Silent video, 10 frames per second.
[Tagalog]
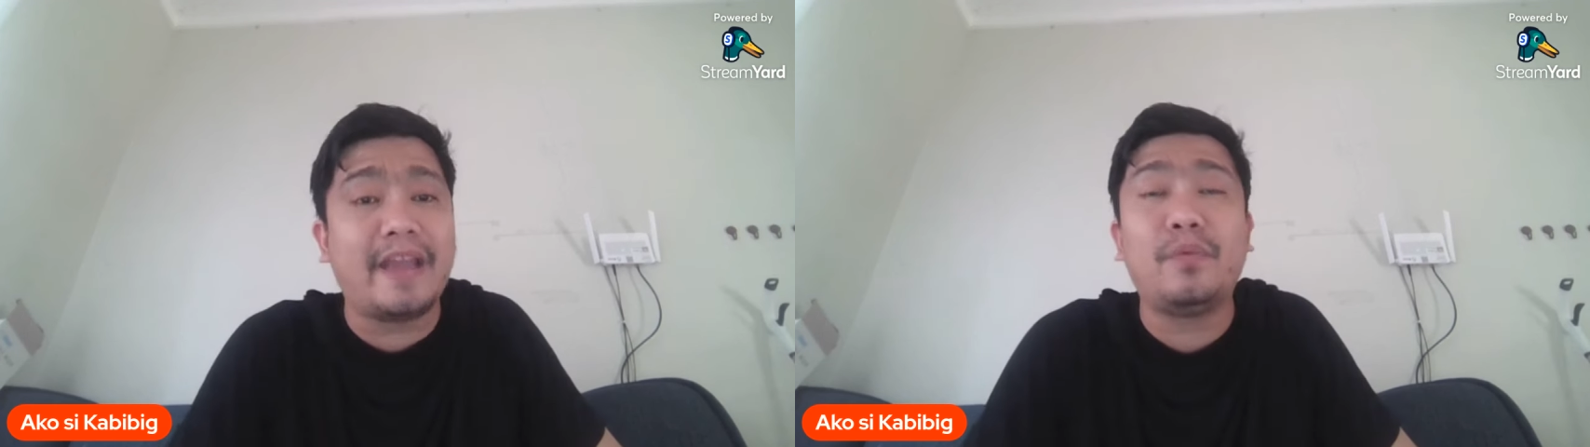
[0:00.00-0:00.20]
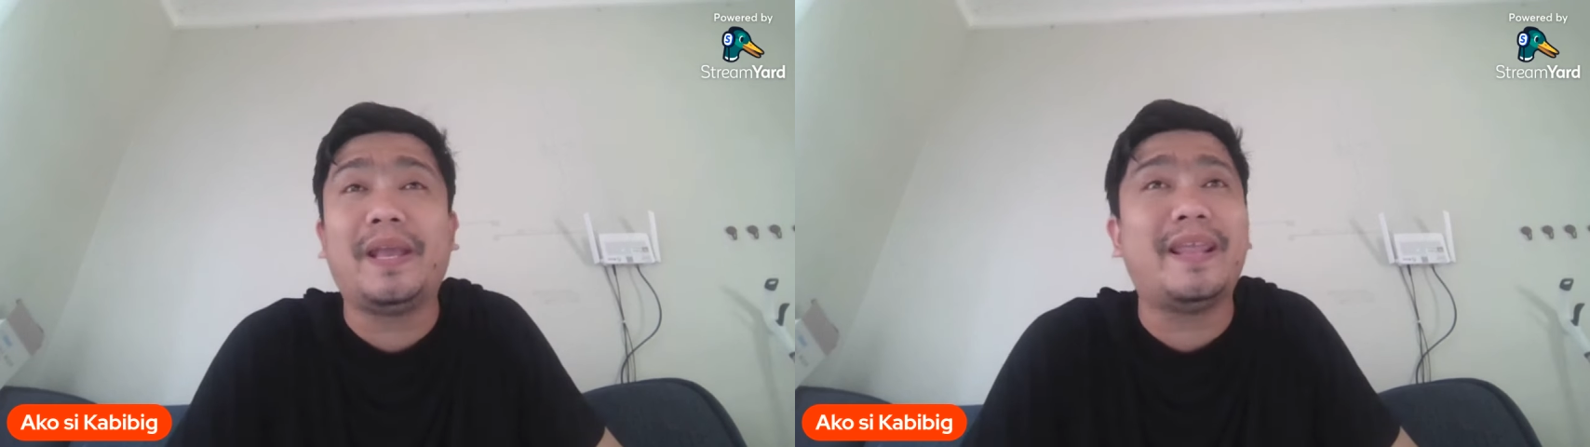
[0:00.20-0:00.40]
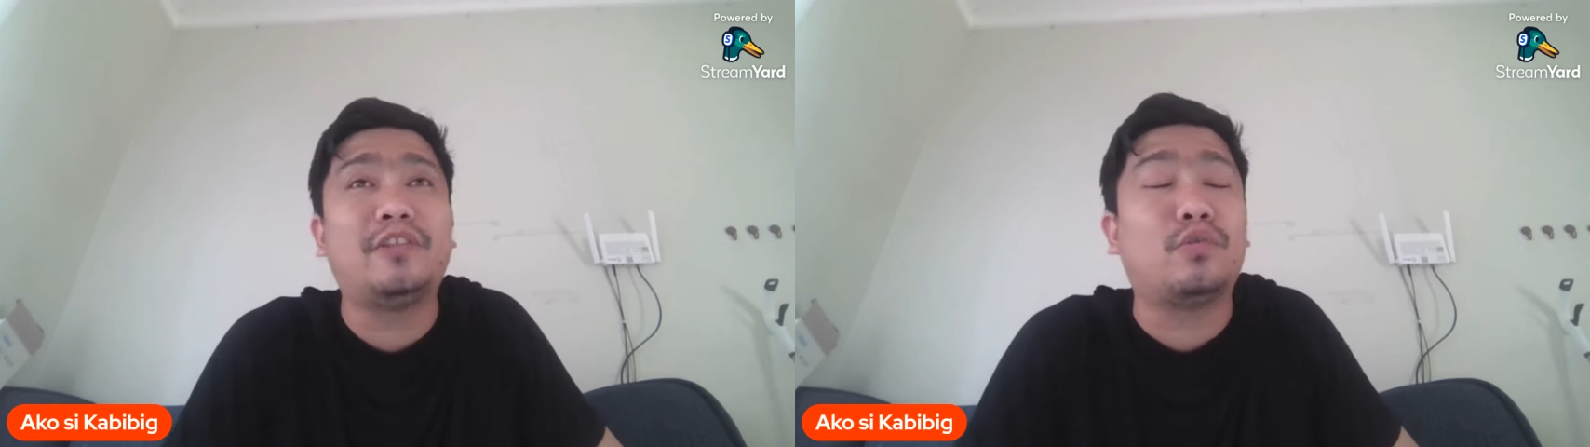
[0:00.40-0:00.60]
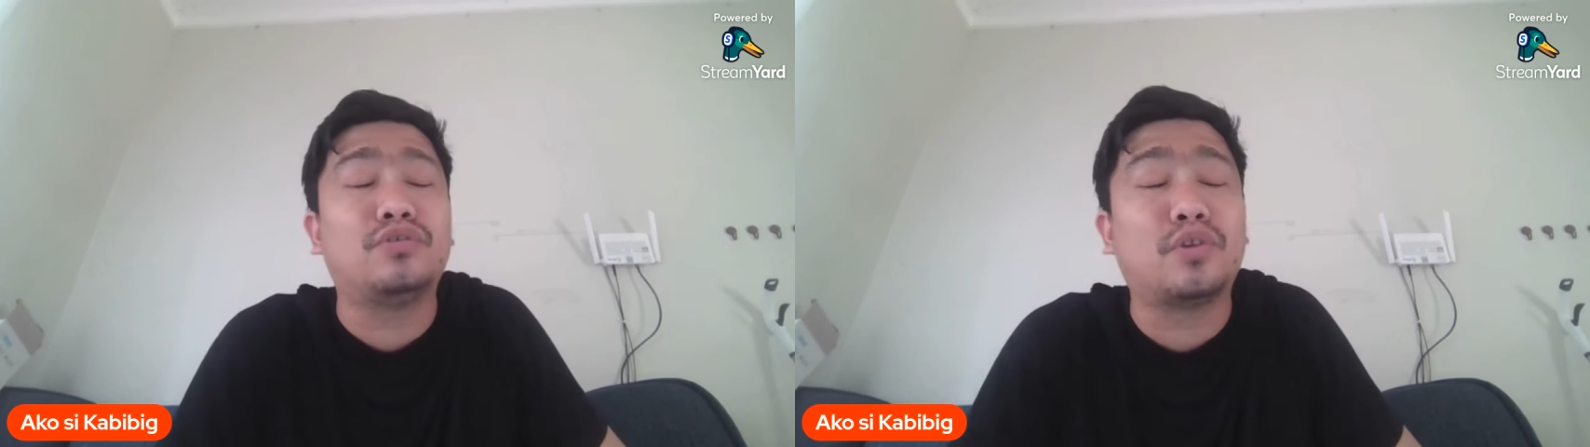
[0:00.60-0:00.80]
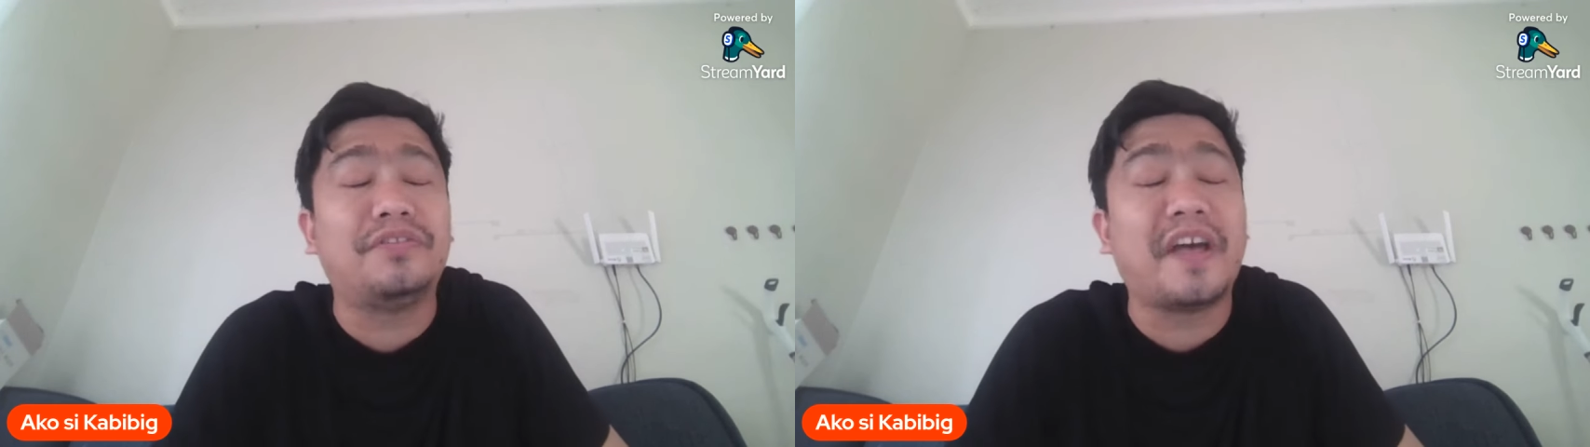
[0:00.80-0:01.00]
And we cannot
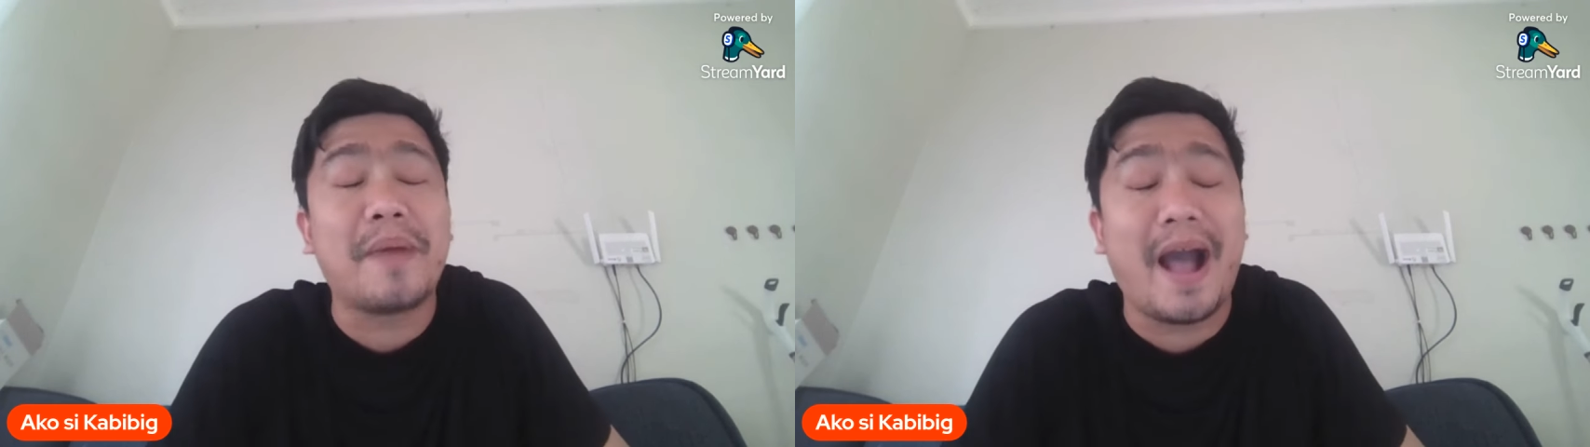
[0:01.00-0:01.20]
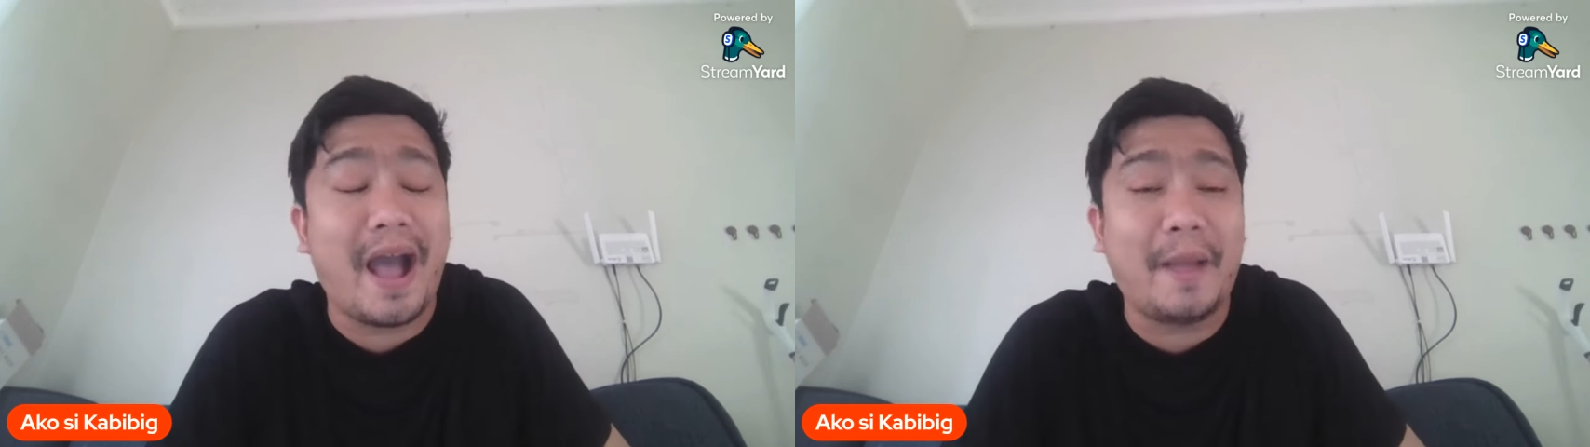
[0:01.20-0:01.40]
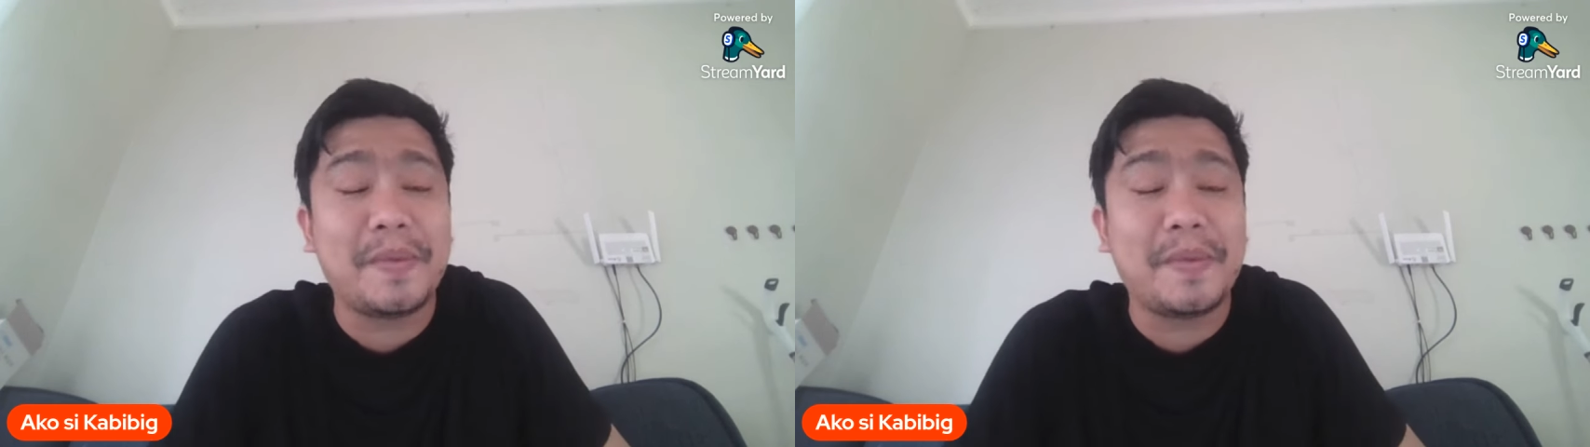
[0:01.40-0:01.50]
control the baha